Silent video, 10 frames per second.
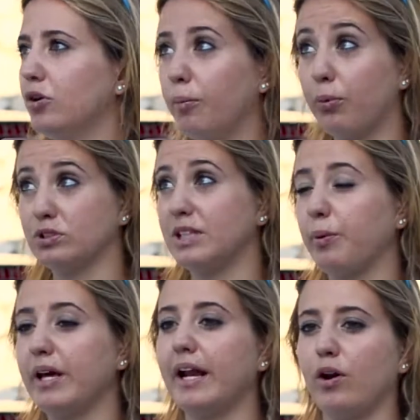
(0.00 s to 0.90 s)
non
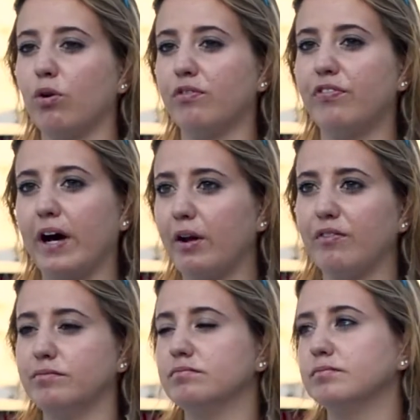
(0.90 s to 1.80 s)
proseguire e non fare
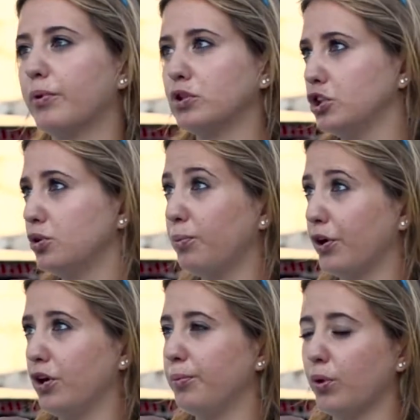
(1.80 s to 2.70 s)
un progetto un
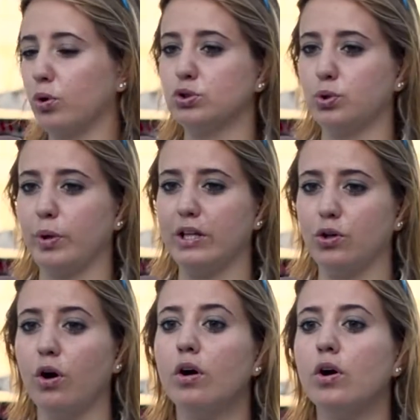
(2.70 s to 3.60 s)
pochino più
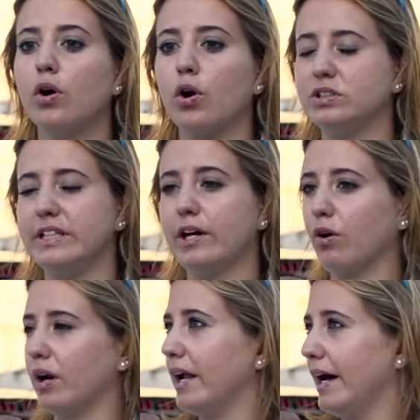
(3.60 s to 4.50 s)
costruito. Così
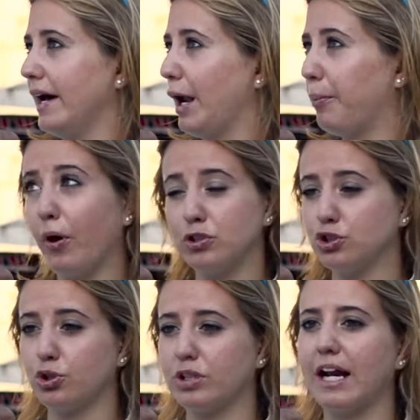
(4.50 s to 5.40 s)
con eh,
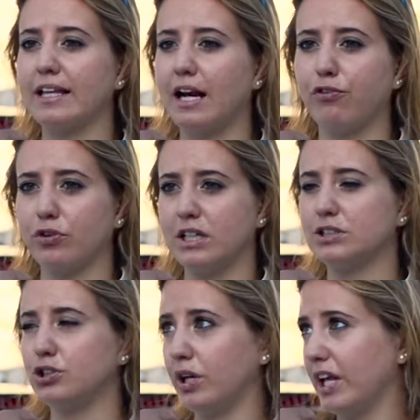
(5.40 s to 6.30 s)
l'appoggio totale della
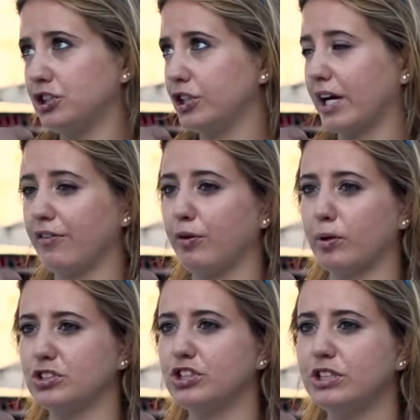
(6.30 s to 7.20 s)
Fondazione Ricerca
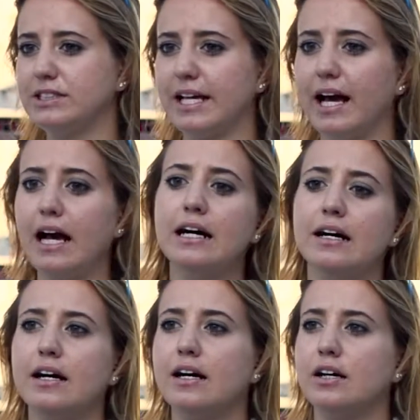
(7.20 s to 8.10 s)
Fibrosicistica
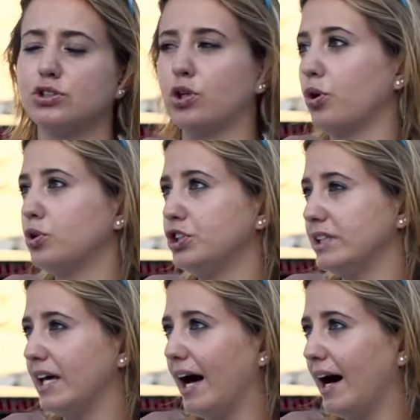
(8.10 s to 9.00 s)
sono
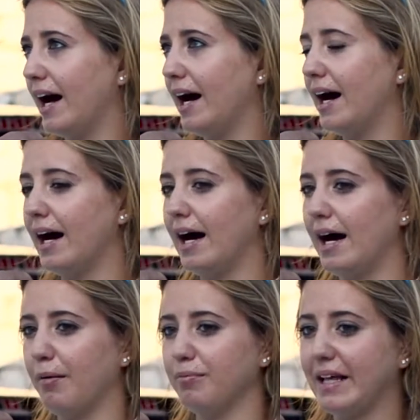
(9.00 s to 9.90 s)
riuscita
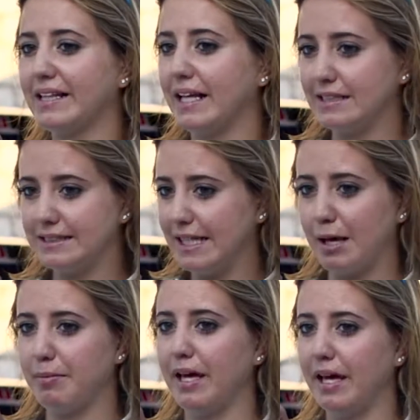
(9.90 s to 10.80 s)
a mettere
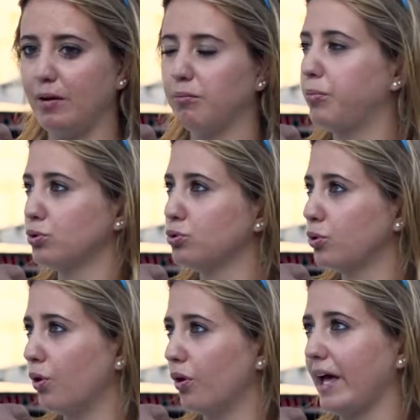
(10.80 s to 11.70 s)
insieme un po' tutto
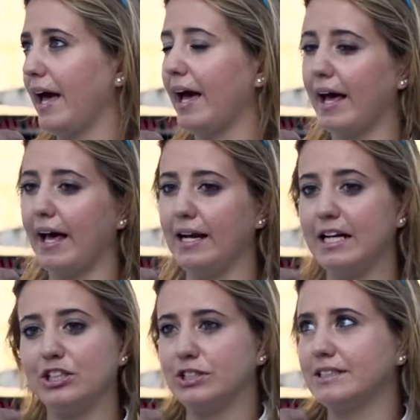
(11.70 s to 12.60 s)
quello che è
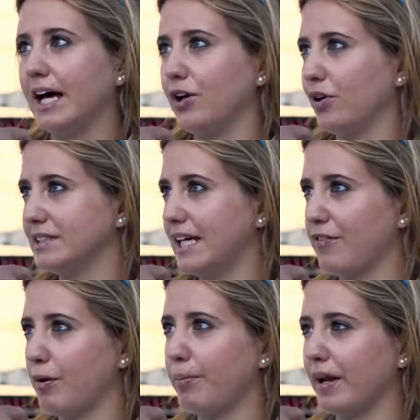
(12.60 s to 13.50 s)
necessario che
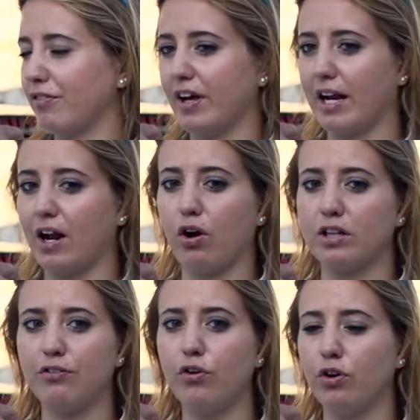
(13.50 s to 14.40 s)
serve per fare
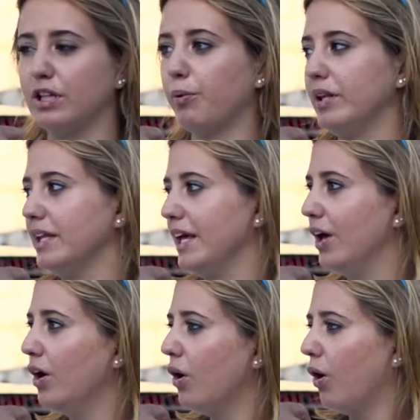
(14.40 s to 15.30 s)
raccolta fondi, quindi
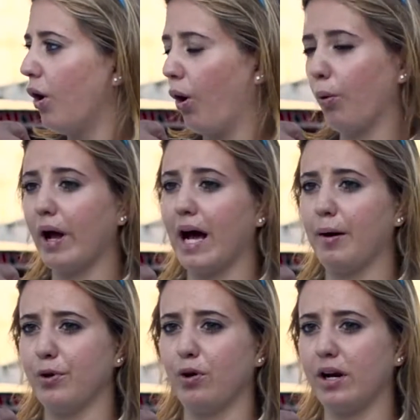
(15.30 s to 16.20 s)
ho un
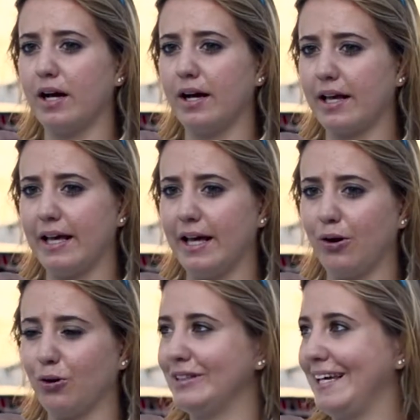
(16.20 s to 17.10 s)
camion che
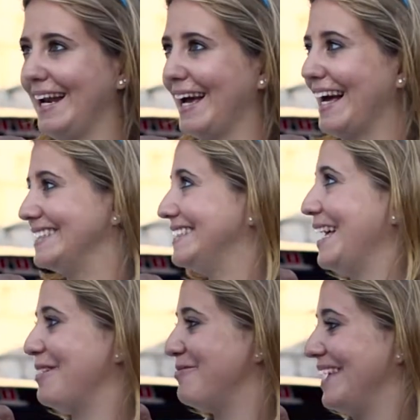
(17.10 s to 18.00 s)
contiene
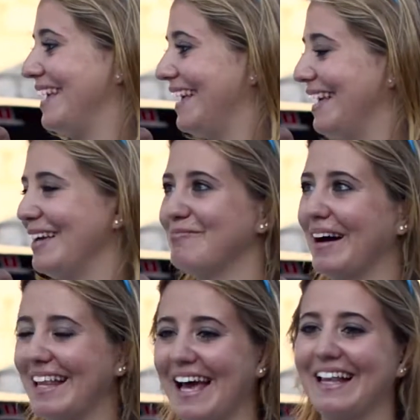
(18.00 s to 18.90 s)
gazzebi,
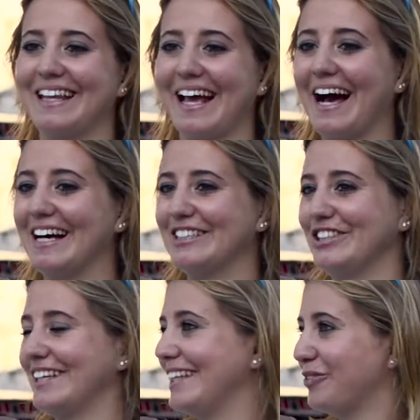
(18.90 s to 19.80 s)
magliette,
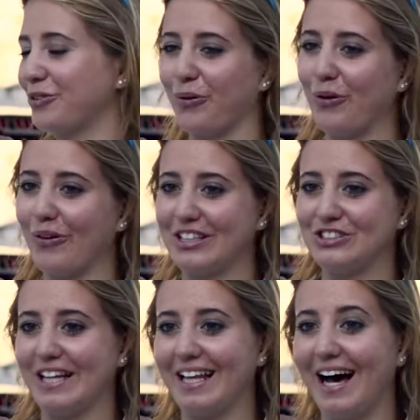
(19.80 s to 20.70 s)
gadget, tutto quello che
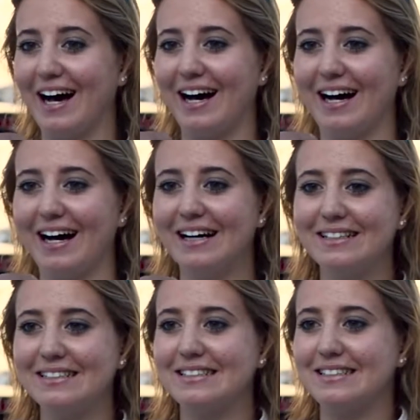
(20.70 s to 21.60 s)
c'è da,
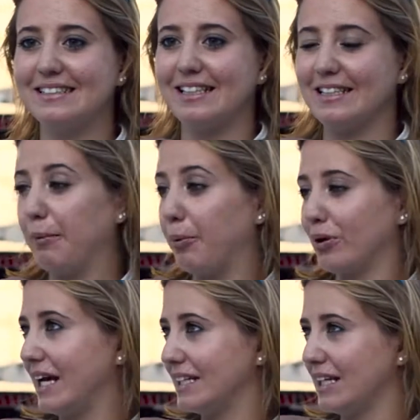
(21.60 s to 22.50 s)
da
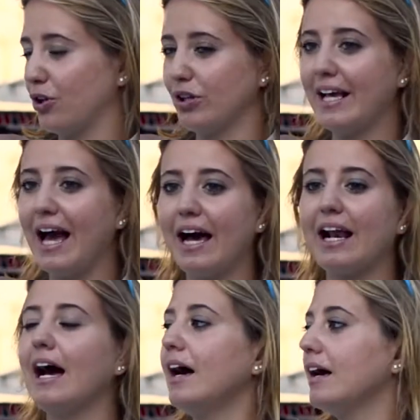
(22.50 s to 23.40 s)
portarsi ad ogni
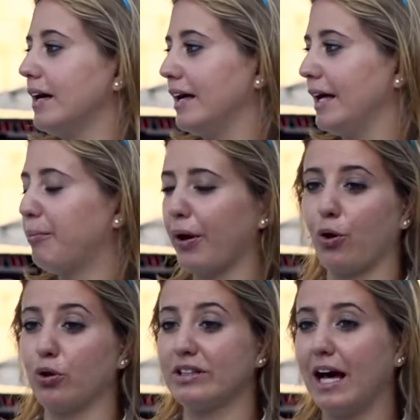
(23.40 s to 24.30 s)
gara, eh, poi
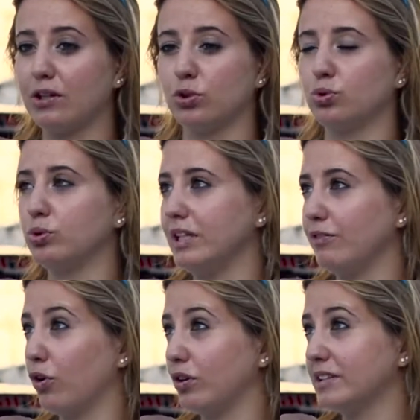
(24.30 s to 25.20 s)
contatto tutti i
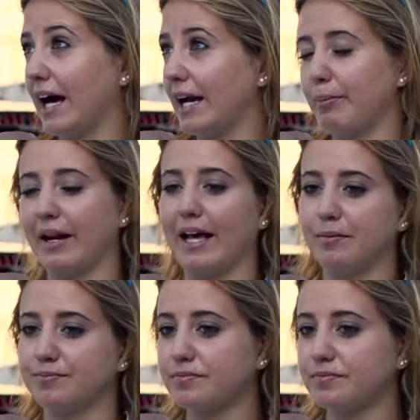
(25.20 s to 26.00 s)
volontari perché